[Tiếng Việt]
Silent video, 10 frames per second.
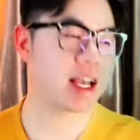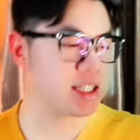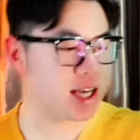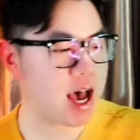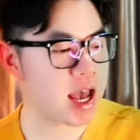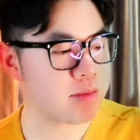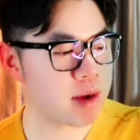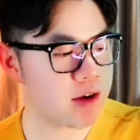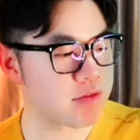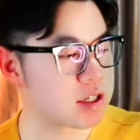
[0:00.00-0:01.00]
cái chai
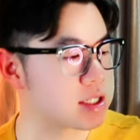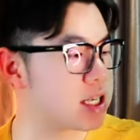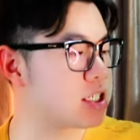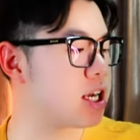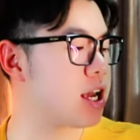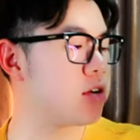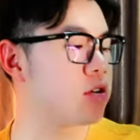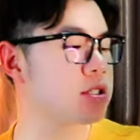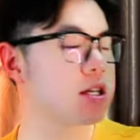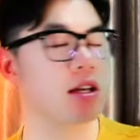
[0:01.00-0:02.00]
mà Versace
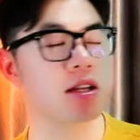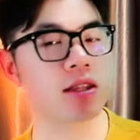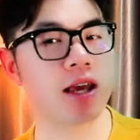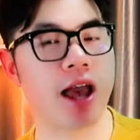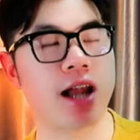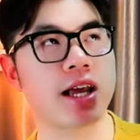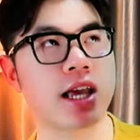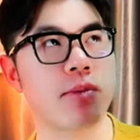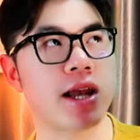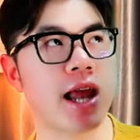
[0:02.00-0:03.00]
Eros á, chắc hẳn là
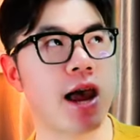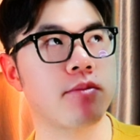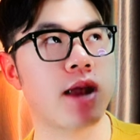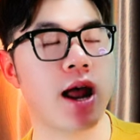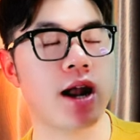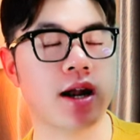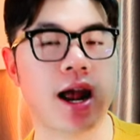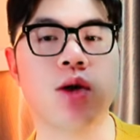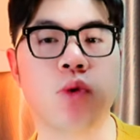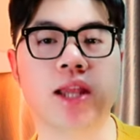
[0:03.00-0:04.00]
các bạn nam đã
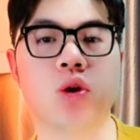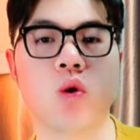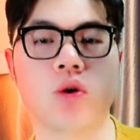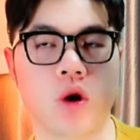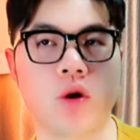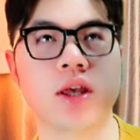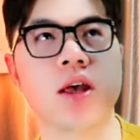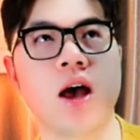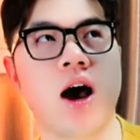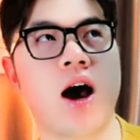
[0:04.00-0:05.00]
khá là quen thuộc rồi.
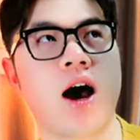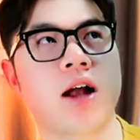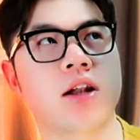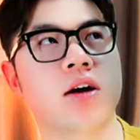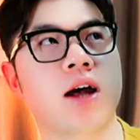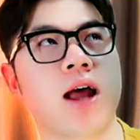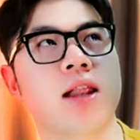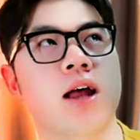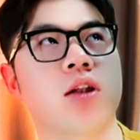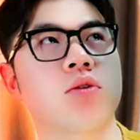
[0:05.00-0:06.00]
Nó khá
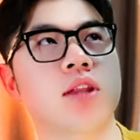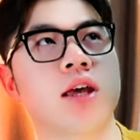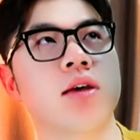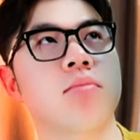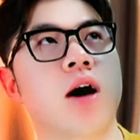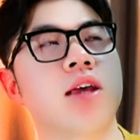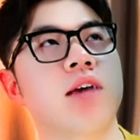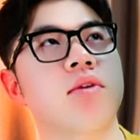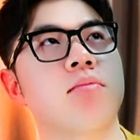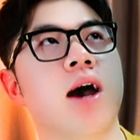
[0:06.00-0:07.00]
là nổi tiếng bởi những
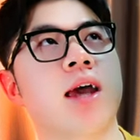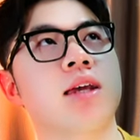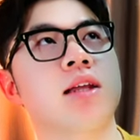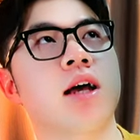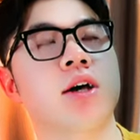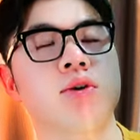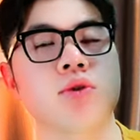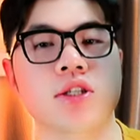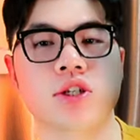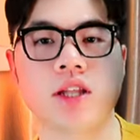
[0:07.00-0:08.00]
cái phiên bản như là Eau
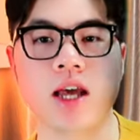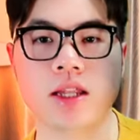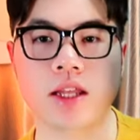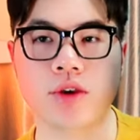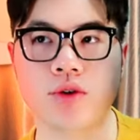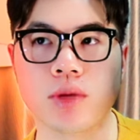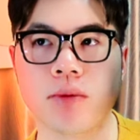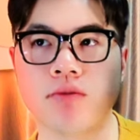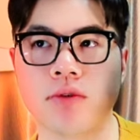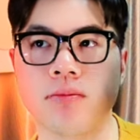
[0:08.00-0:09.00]
de Toilette này, Eau de
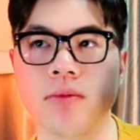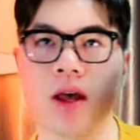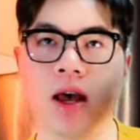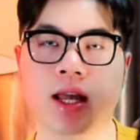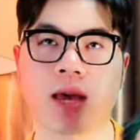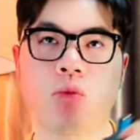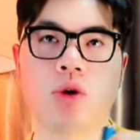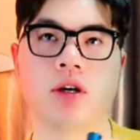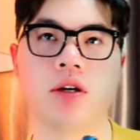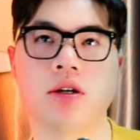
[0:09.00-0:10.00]
Parfum. Cái
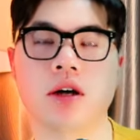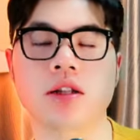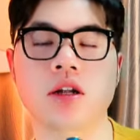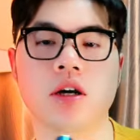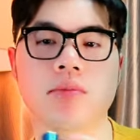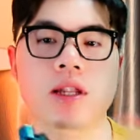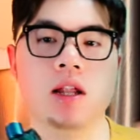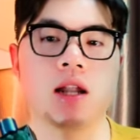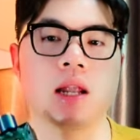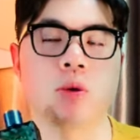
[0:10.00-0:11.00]
mùi hương á, nó được biết
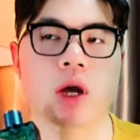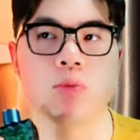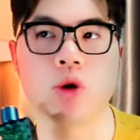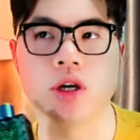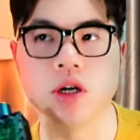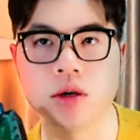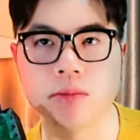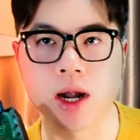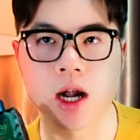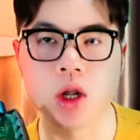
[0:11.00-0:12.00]
đến là một cái mùi
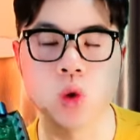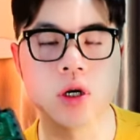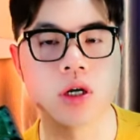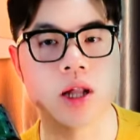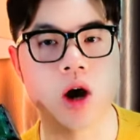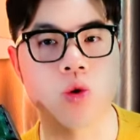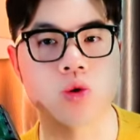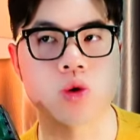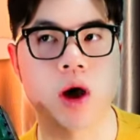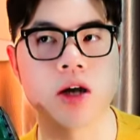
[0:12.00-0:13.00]
hương mà lưu hương lâu,
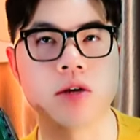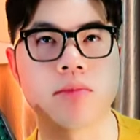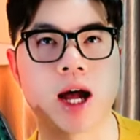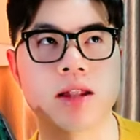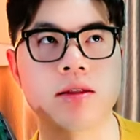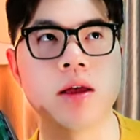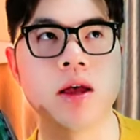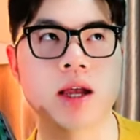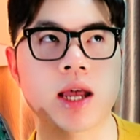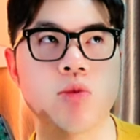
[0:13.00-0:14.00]
tỏa hương mạnh.
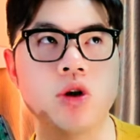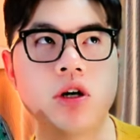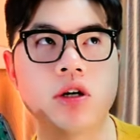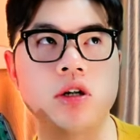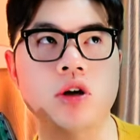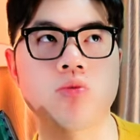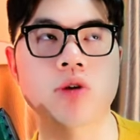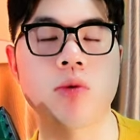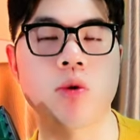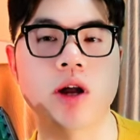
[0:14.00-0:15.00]
Cái mùi hương nó cũng
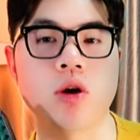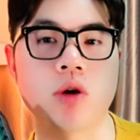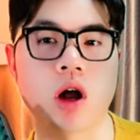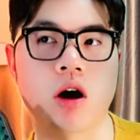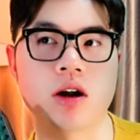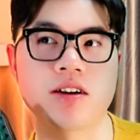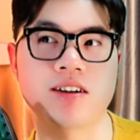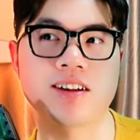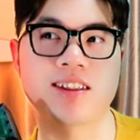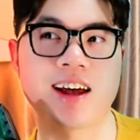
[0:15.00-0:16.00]
có một cái độ ngọt
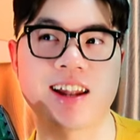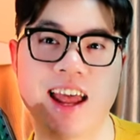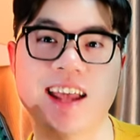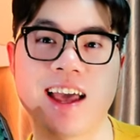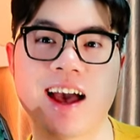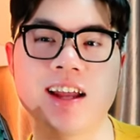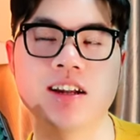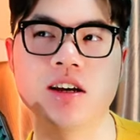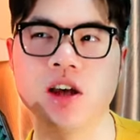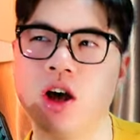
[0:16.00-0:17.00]
rất là đáng kể
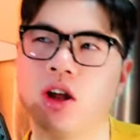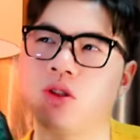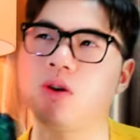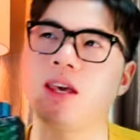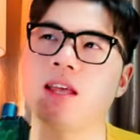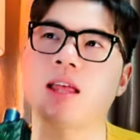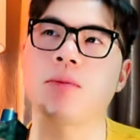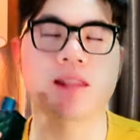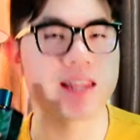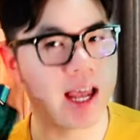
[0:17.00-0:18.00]
nữa. Tuy nhiên thì
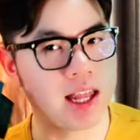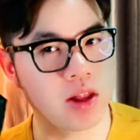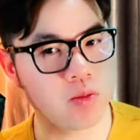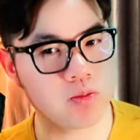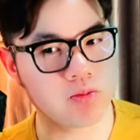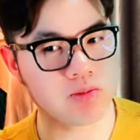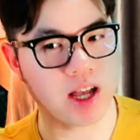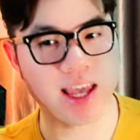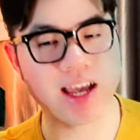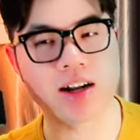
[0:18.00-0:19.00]
mình thấy lúc
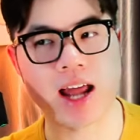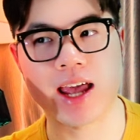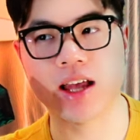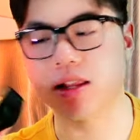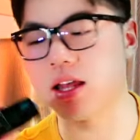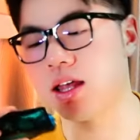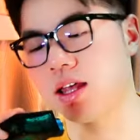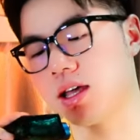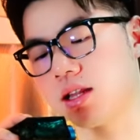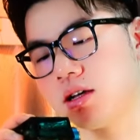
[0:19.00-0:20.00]
thời gian gần đây
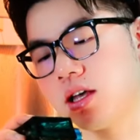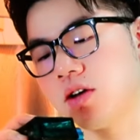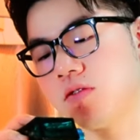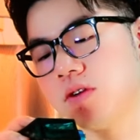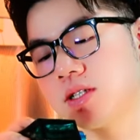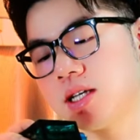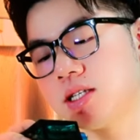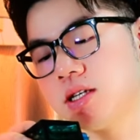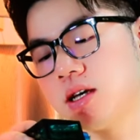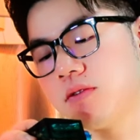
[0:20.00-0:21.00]
thì cái thương hiệu
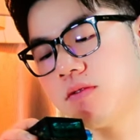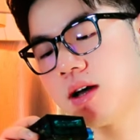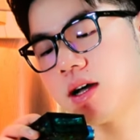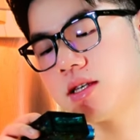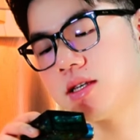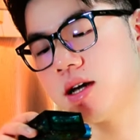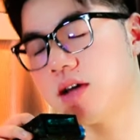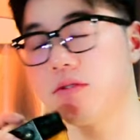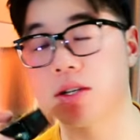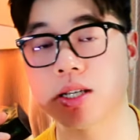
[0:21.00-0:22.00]
Versace và cái
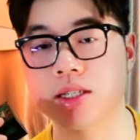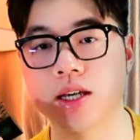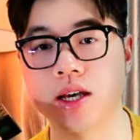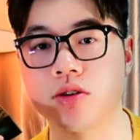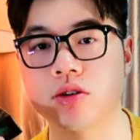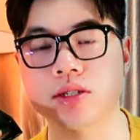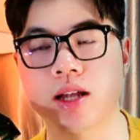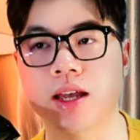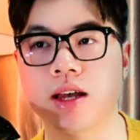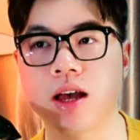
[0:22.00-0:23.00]
chai Versace Eros
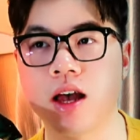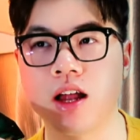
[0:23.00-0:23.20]
này